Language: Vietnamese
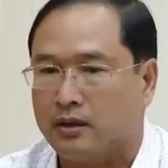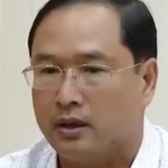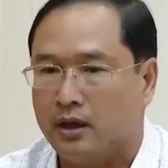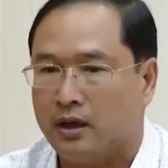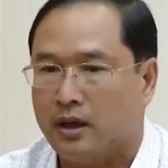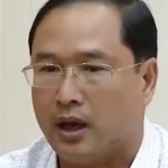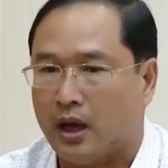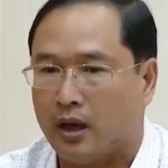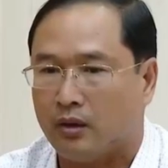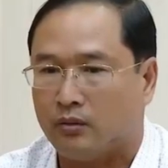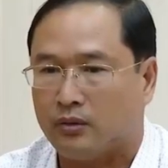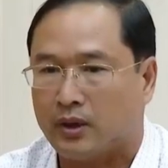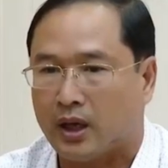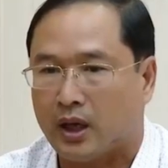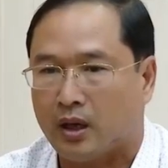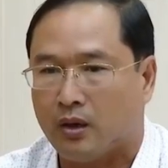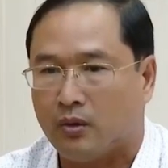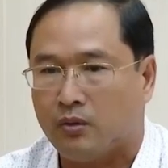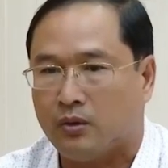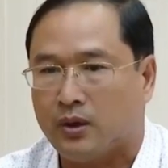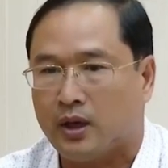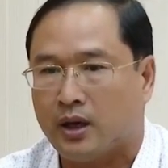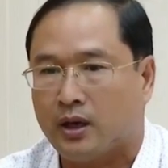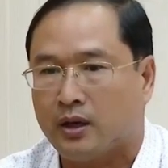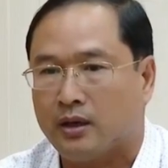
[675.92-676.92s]
để đào
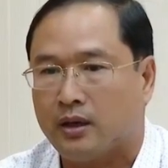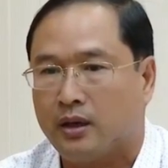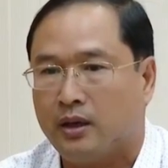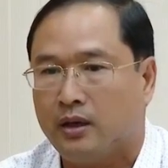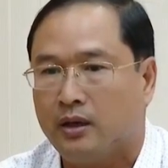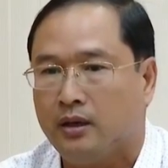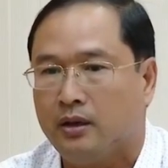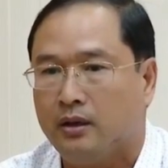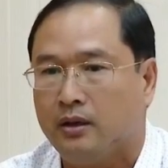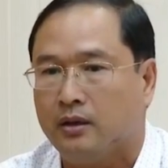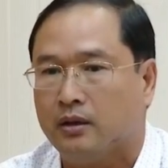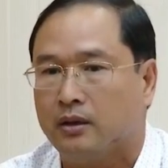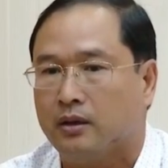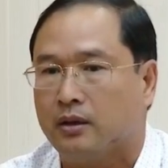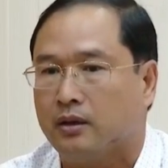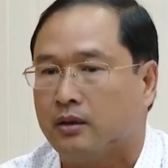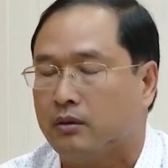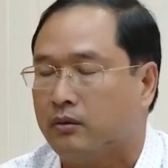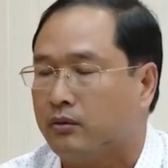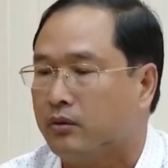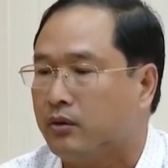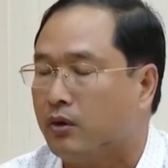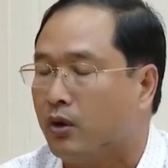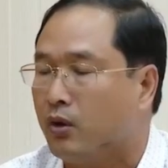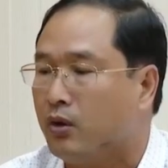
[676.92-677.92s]
tạo ra cái
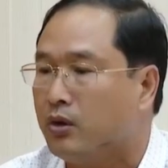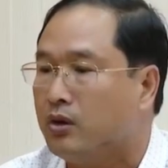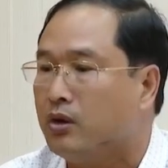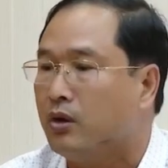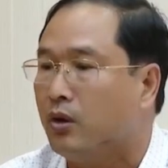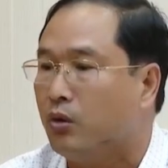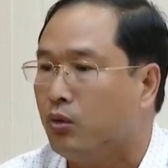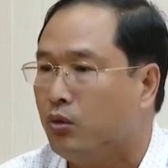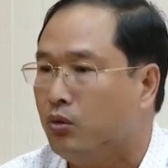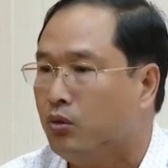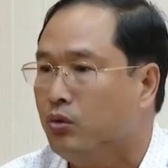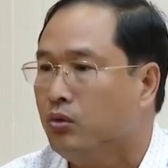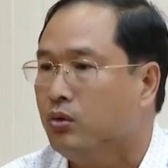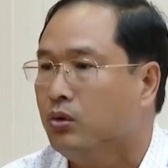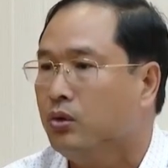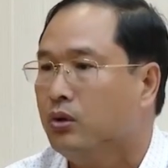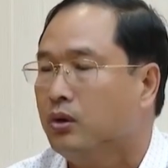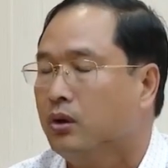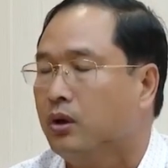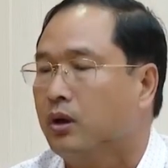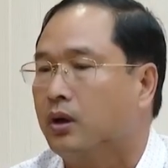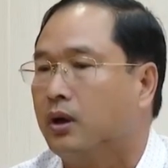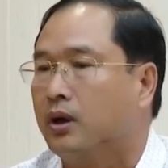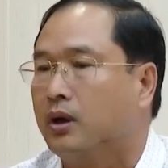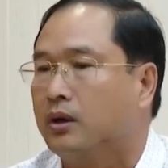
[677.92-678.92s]
đội ngũ
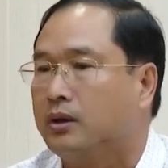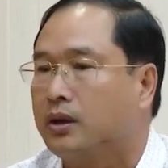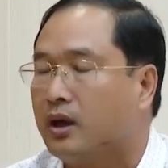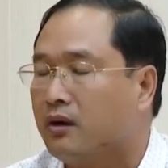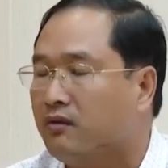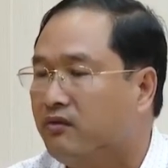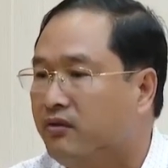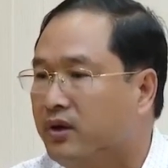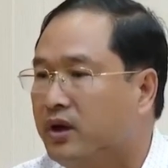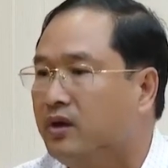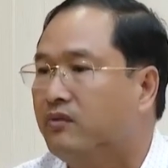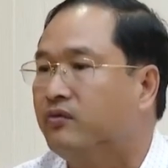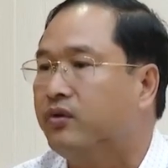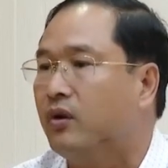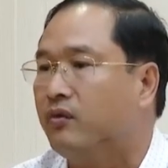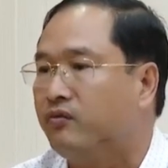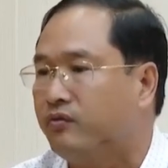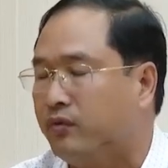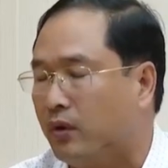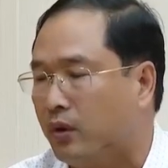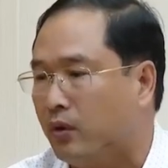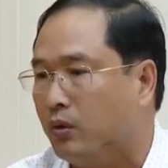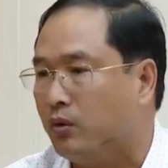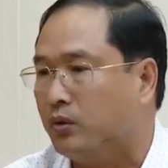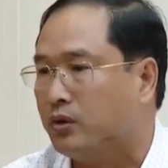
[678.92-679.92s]
nhân viên
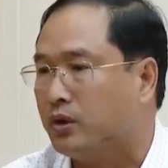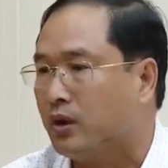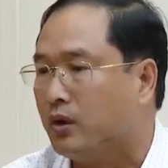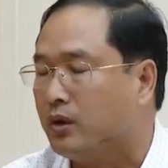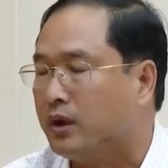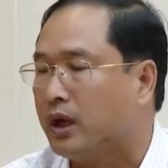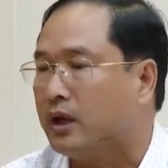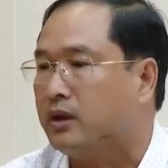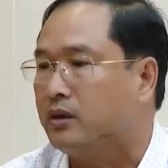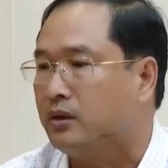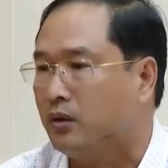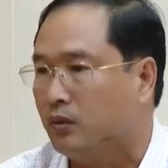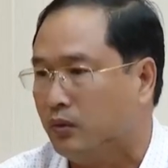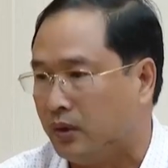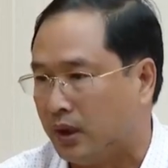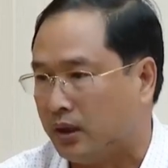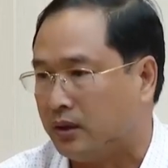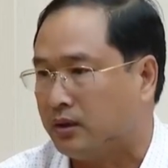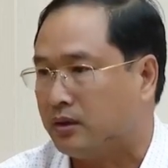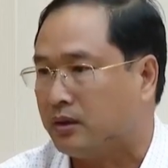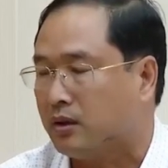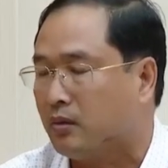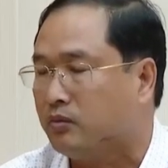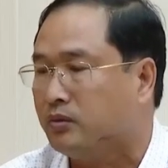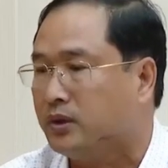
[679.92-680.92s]
phục vụ cho ngành du
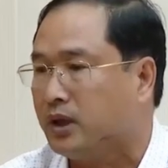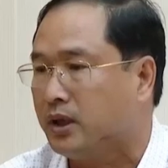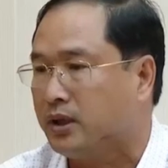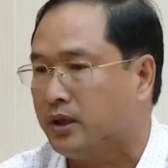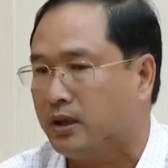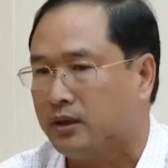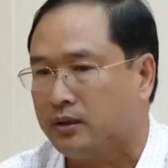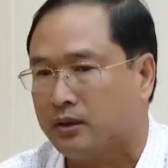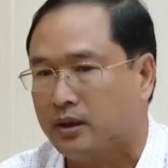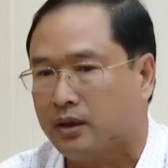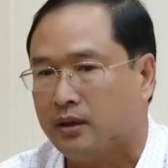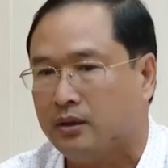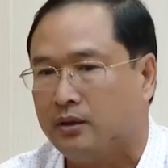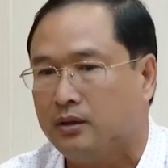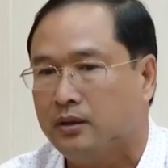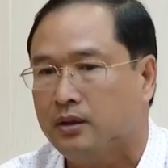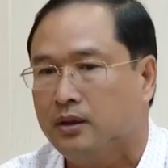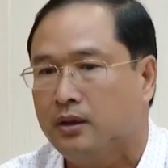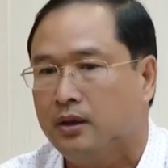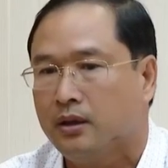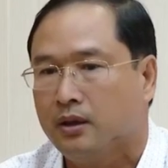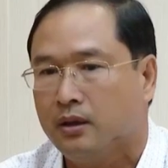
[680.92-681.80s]
lịch trong thời gian tới